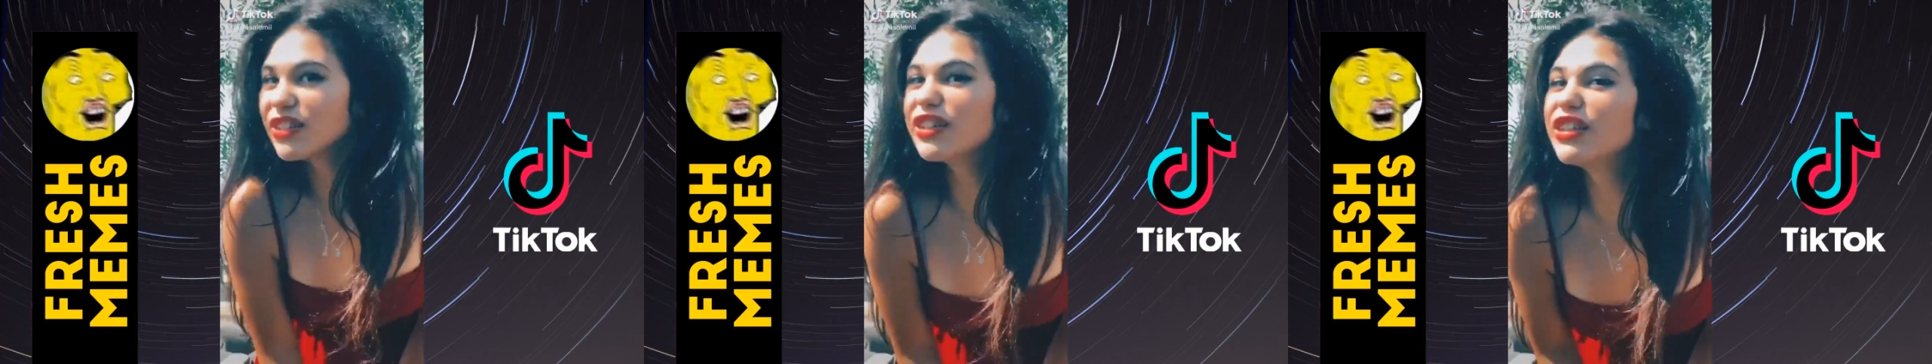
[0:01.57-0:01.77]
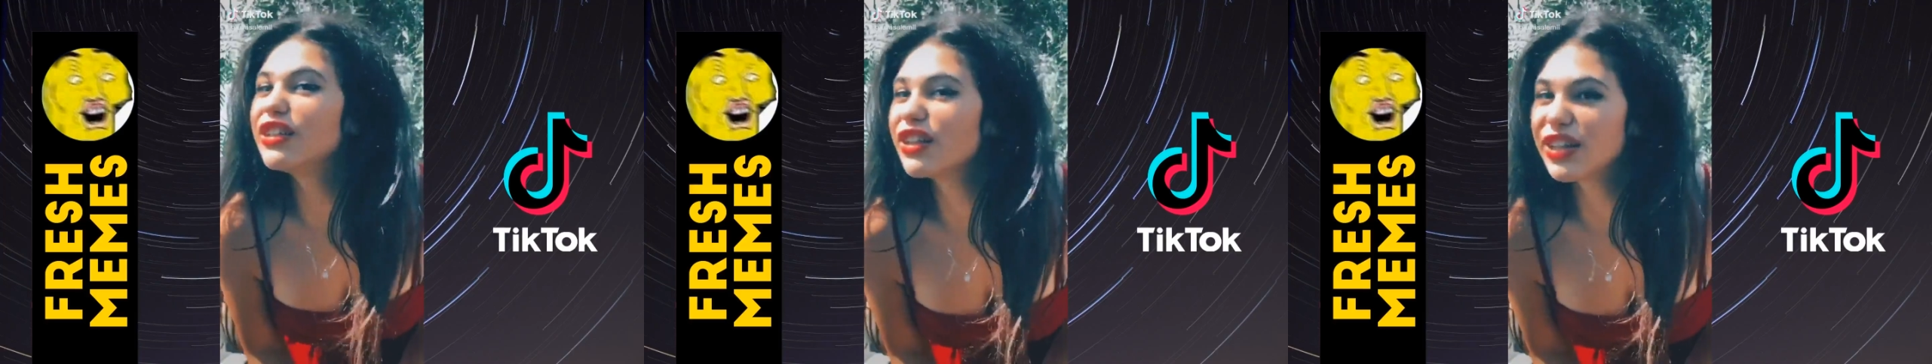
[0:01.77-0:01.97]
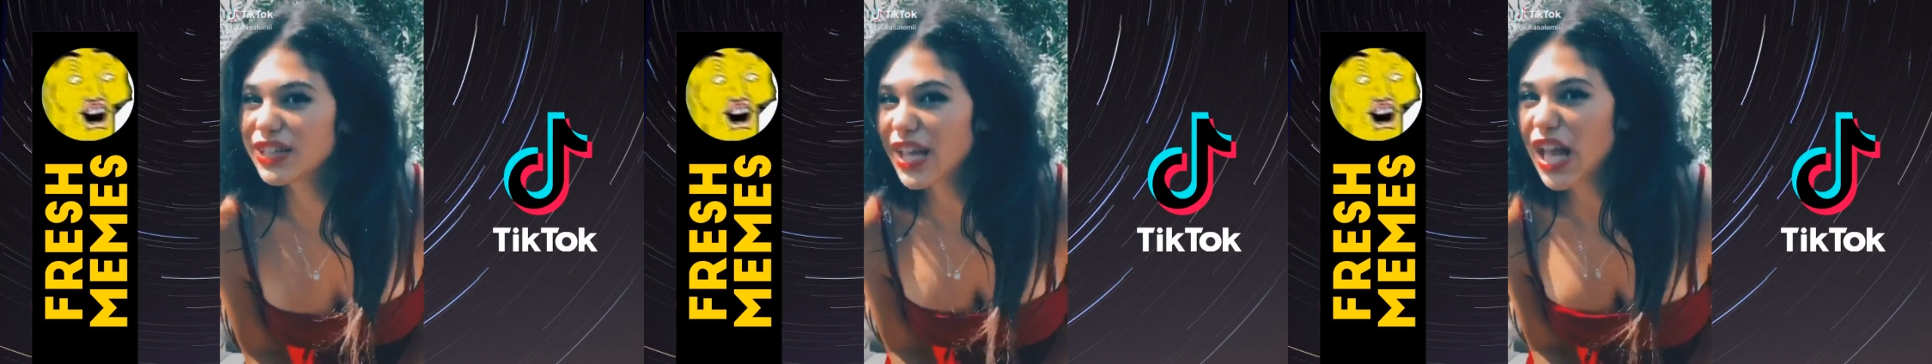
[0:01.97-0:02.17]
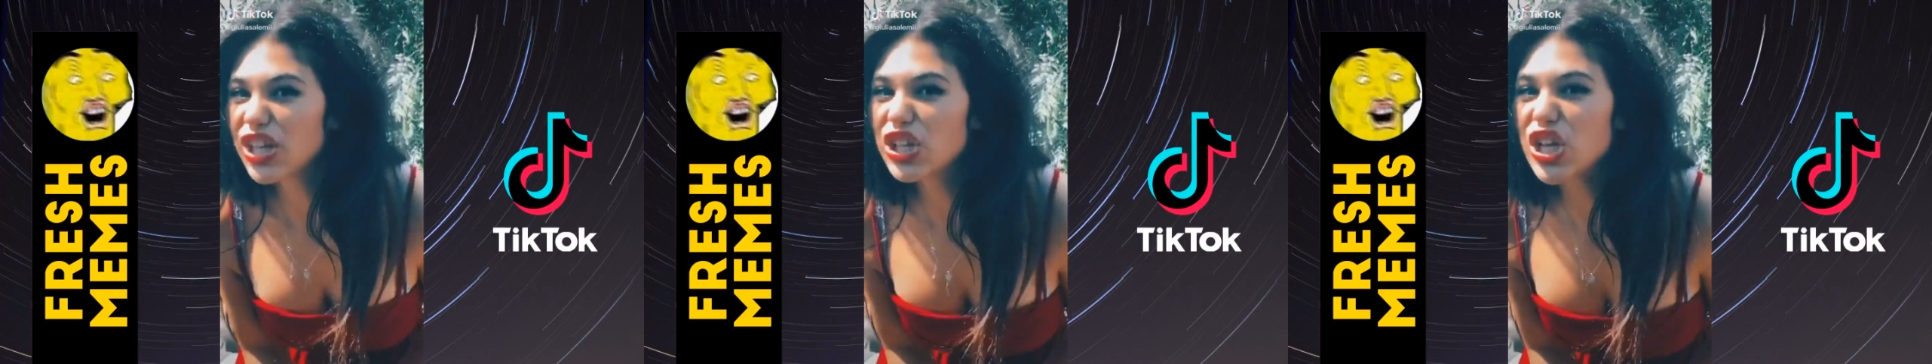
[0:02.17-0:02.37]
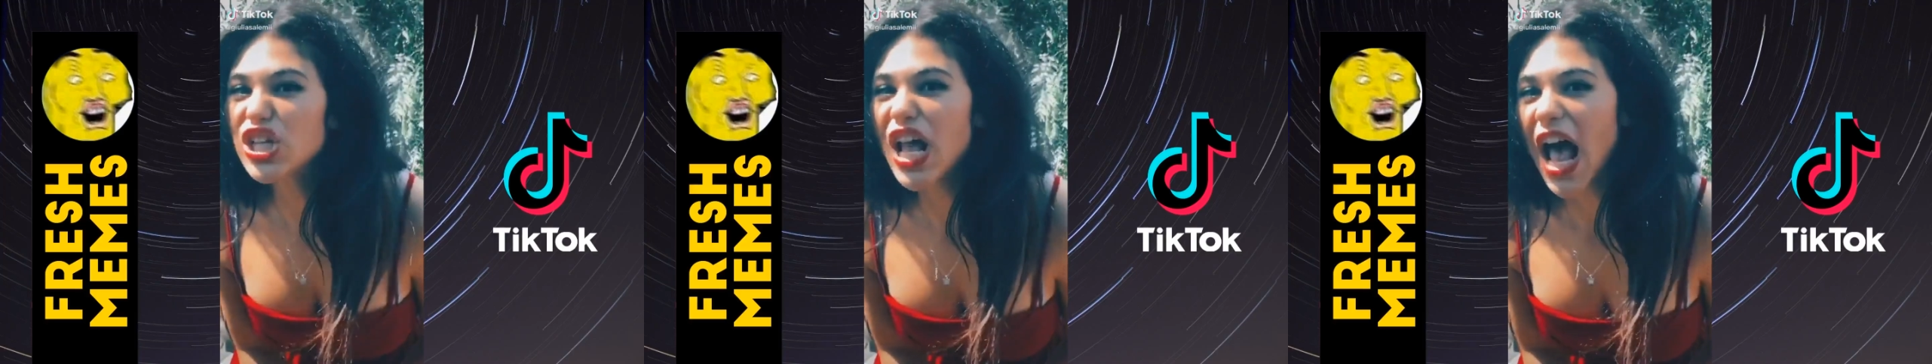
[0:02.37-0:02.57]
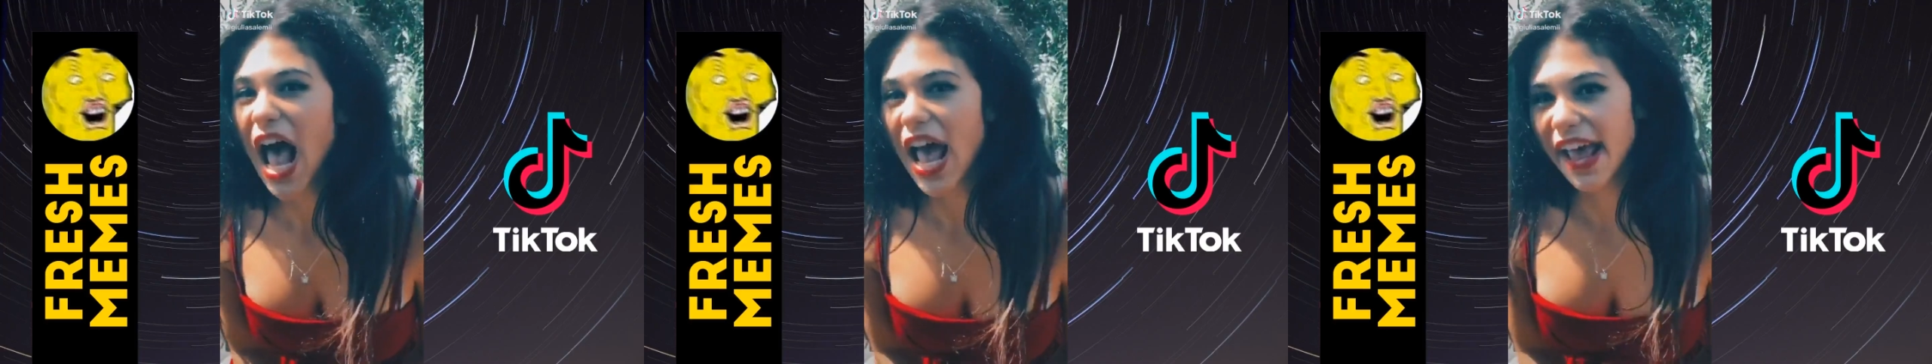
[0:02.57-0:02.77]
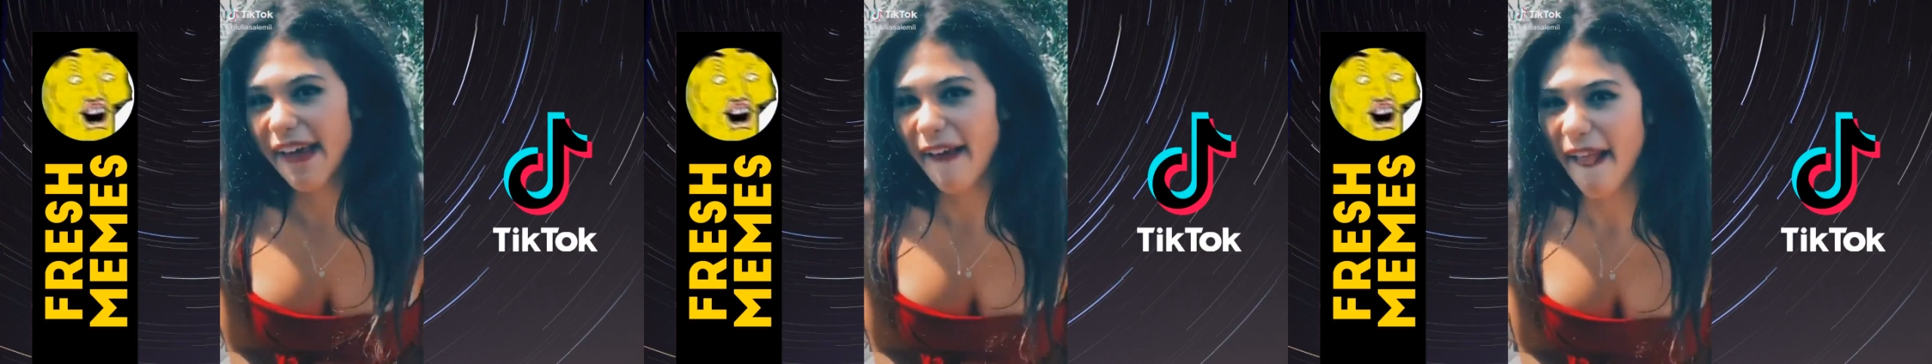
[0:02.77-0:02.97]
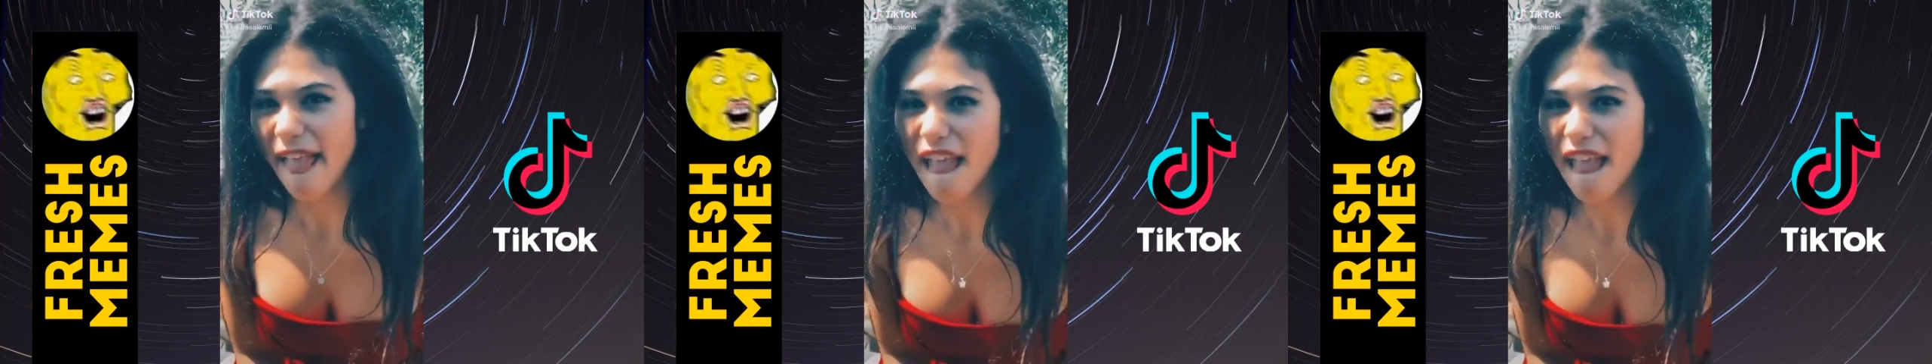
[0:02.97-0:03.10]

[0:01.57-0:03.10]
di che segno sei?